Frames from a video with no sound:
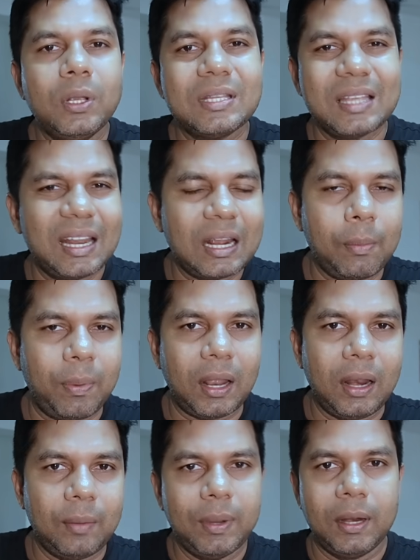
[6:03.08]
போய்
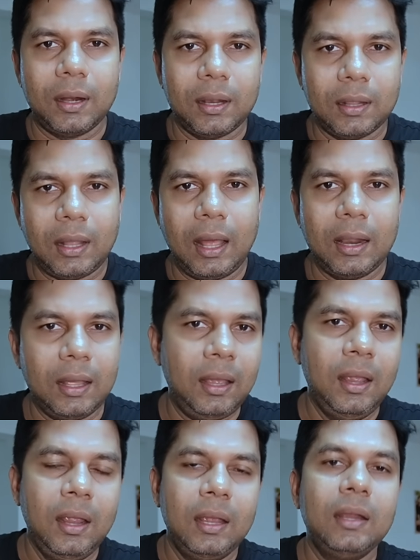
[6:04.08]
சேர்க்கப்படலை அப்படின்றதால
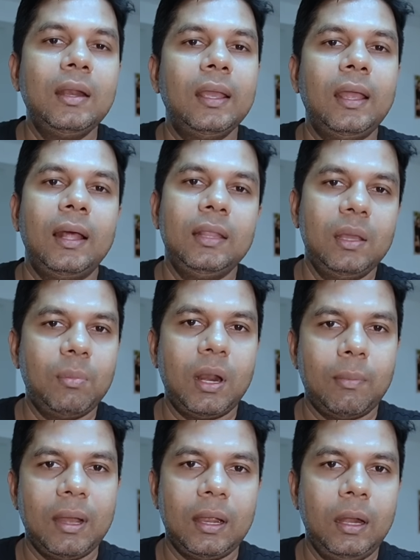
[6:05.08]
இன்றைக்கு
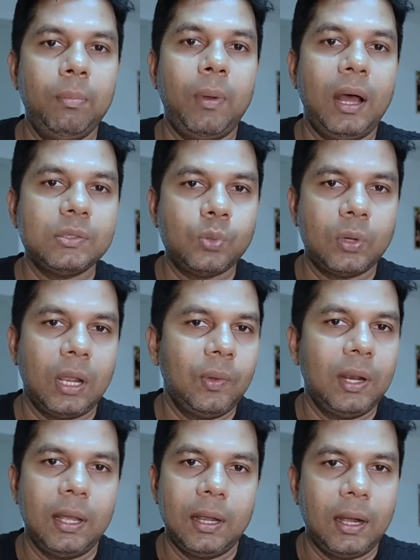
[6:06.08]
அதிகமான மக்கள் பாஸ்போர்ட்
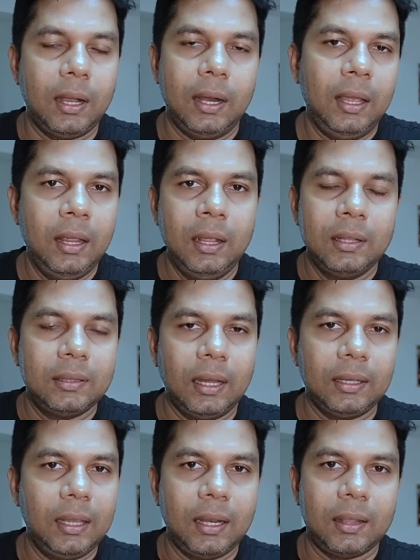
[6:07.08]
அலுவலகங்களில்
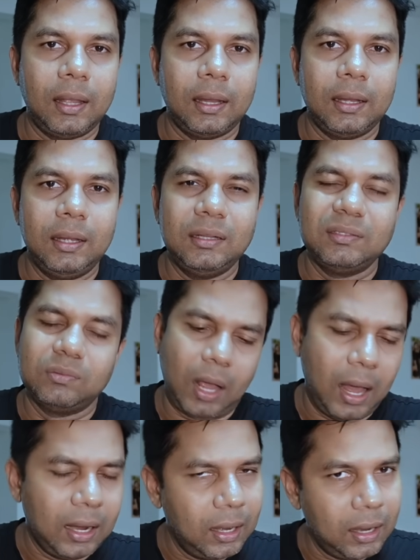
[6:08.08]
தங்கியிருந்தாங்க
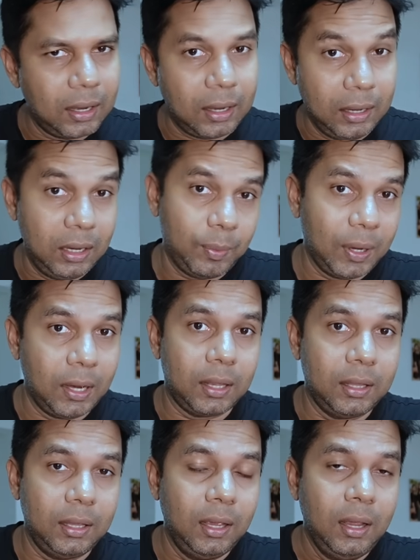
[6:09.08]
காலையில் ரெண்டு
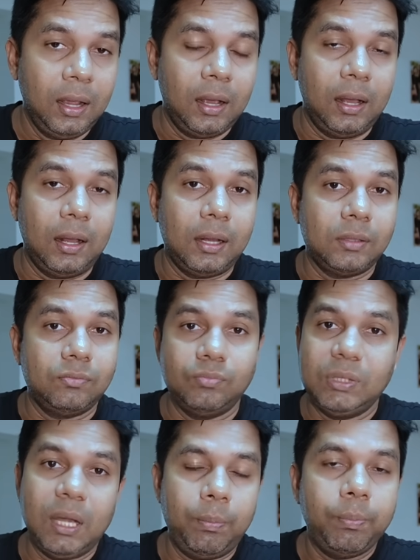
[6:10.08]
மணிலேருந்து
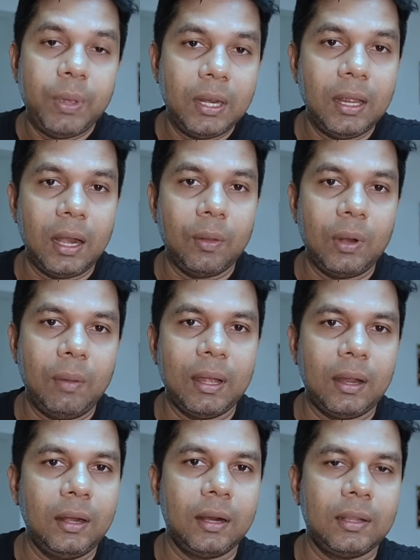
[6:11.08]
மிகப்பெரிய அளவில்
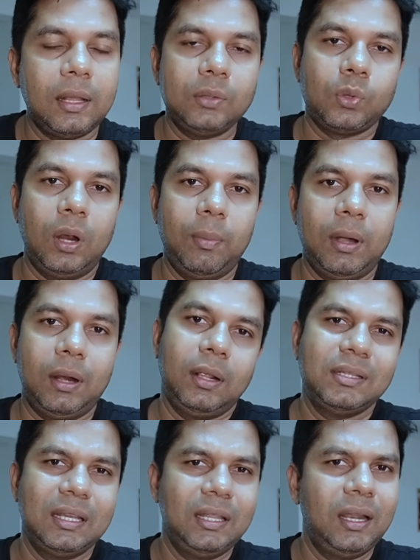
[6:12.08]
மக்கள் இருந்ததாக
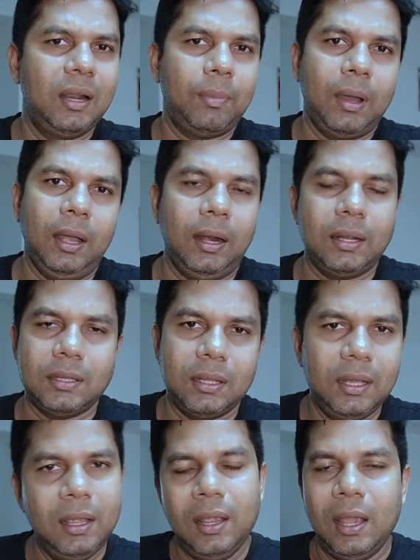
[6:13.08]
சொல்லப்பட்டிருக்க செய்திகளில் பா
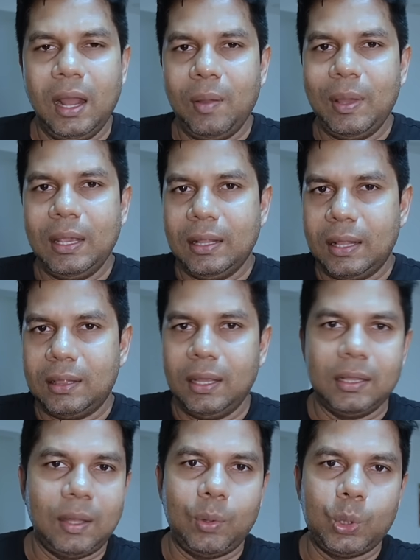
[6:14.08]
கிடச்சது எனவே இதை
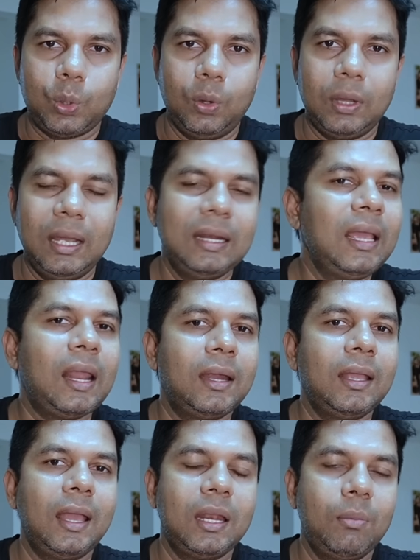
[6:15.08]
நீங்கள் தவிர்த்து கொள்ளுங்கள்
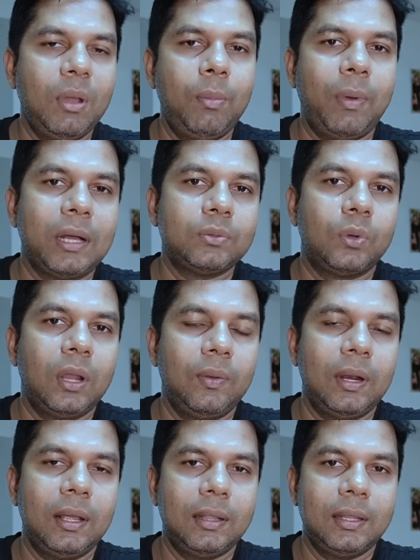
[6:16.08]
நேரடியாக இனிமேல் பாஸ்போர்ட்
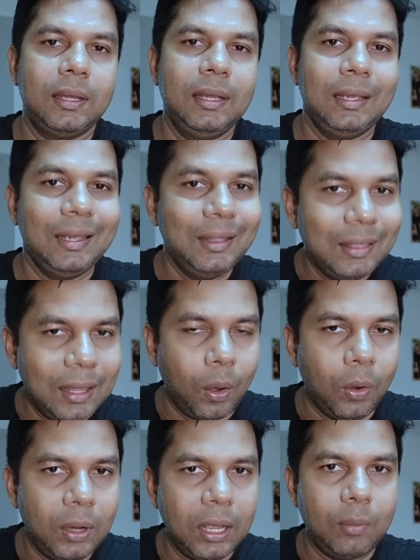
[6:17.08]
அலுவலகத்துக்கு இந்த
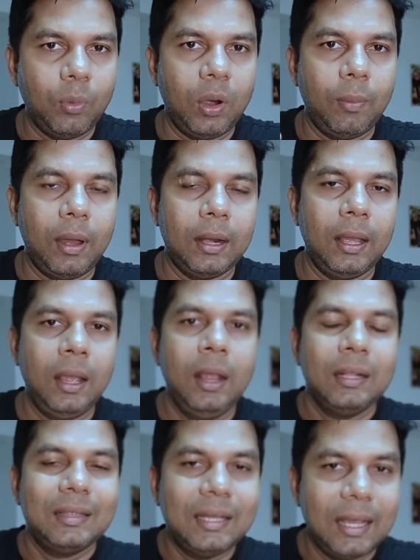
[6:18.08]
ஆன்லைன் மூலமான
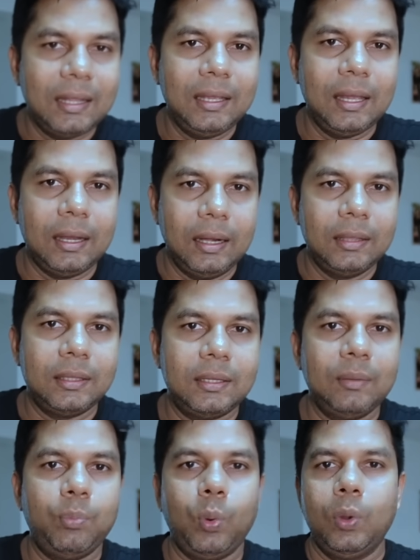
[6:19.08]
திகதியை
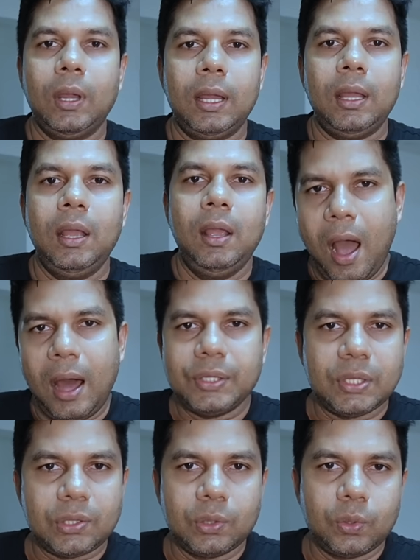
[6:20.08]
எடுத்துகிட்டு போங்க
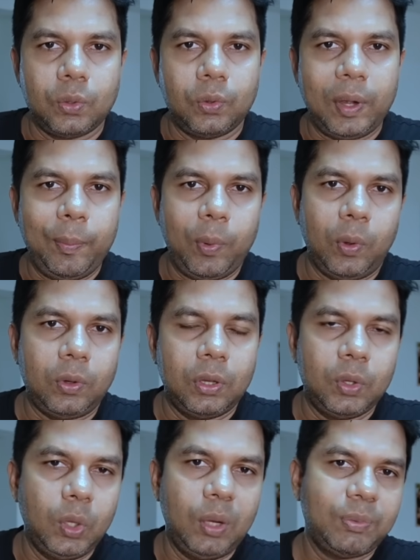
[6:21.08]
ஆர்ஜே சந்துரு ரிப்போர்ட்
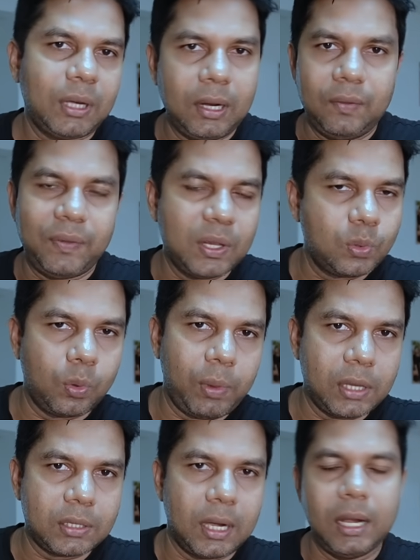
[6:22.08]
யூடியூப் சேனல் ஃபேஸ்புக்
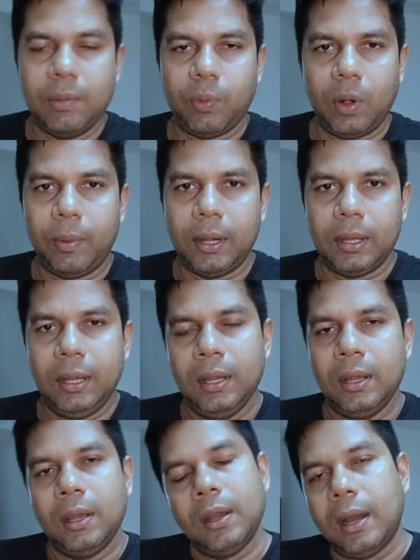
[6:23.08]
பேஜ் ரெண்டையும் போல பண்ணுங்கள்
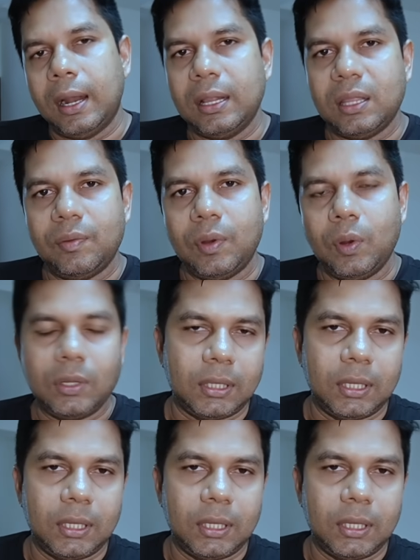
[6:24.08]
அடுத்த வீடியோவில்